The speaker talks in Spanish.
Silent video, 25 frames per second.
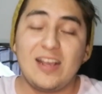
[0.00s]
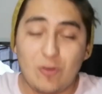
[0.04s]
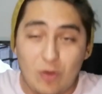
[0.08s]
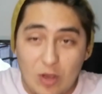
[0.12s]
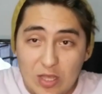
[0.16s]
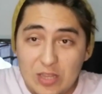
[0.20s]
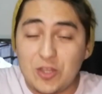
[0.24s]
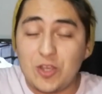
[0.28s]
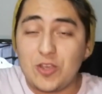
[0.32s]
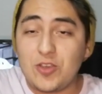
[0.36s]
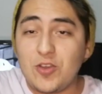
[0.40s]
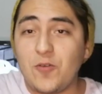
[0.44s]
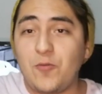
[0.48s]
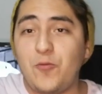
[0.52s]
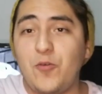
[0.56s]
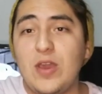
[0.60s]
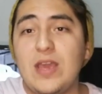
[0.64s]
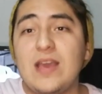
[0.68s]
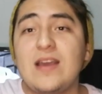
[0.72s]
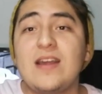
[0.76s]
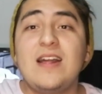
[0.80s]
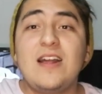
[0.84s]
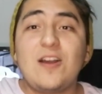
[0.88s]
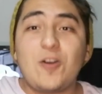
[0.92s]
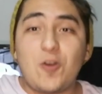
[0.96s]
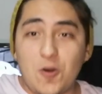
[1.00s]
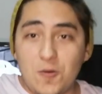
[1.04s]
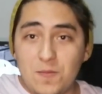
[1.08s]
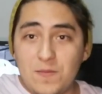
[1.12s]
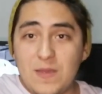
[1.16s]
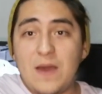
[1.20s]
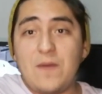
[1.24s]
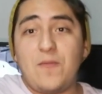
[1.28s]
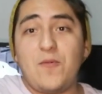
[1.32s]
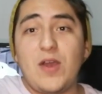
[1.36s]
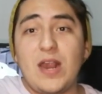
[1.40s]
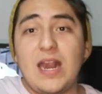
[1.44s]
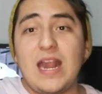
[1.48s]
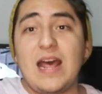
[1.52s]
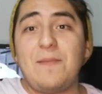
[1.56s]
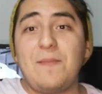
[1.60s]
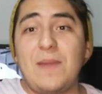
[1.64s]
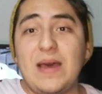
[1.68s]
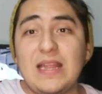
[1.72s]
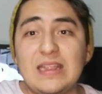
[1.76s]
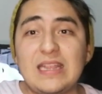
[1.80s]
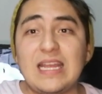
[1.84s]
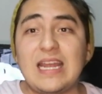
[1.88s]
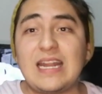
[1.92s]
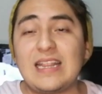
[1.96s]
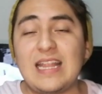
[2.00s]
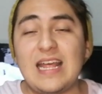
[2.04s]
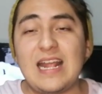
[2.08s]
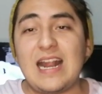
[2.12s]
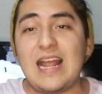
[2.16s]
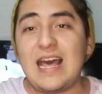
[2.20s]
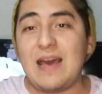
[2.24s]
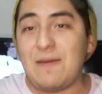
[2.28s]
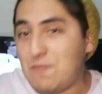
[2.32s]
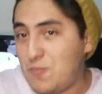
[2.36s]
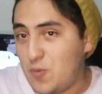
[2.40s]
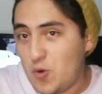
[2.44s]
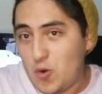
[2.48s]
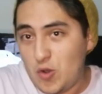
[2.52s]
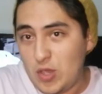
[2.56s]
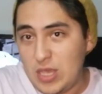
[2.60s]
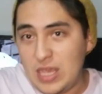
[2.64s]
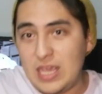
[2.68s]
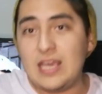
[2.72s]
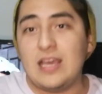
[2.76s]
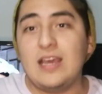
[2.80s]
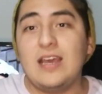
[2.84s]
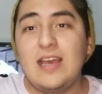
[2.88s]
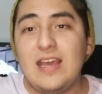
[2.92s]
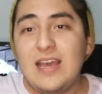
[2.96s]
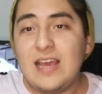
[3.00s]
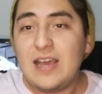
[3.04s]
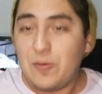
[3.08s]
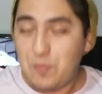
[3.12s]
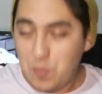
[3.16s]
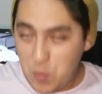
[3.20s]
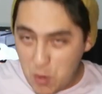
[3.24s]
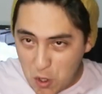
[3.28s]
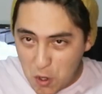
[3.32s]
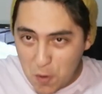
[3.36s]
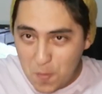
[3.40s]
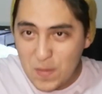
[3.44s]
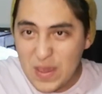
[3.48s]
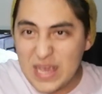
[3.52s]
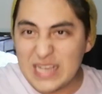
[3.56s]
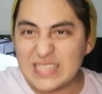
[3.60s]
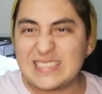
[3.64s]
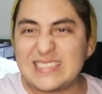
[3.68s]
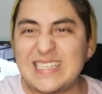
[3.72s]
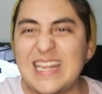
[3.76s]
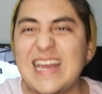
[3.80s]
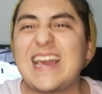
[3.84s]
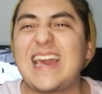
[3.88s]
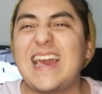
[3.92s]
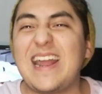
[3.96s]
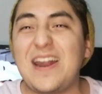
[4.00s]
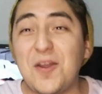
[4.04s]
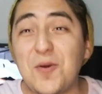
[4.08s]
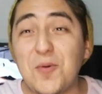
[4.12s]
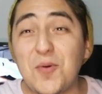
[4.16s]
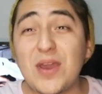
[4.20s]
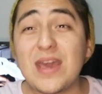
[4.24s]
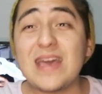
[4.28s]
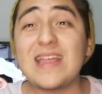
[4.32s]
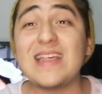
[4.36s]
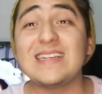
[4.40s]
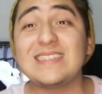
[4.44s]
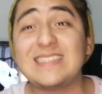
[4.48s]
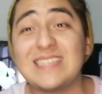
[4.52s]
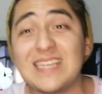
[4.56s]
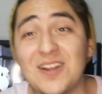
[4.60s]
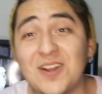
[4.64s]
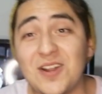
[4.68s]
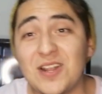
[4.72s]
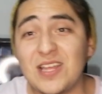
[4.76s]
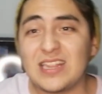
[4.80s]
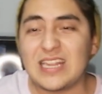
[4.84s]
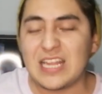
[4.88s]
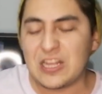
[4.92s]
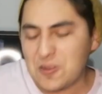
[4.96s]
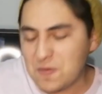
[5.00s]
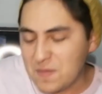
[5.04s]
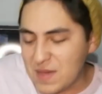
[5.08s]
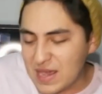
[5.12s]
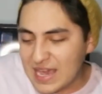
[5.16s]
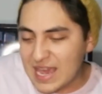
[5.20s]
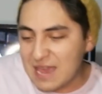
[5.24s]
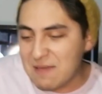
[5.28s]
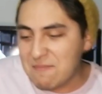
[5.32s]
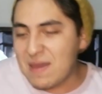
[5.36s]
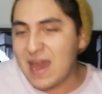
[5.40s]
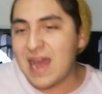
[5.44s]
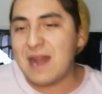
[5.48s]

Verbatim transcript: Cuando yo fui con mi abuela materna, la muy bromista, que le voy a decir ahorita, no me cae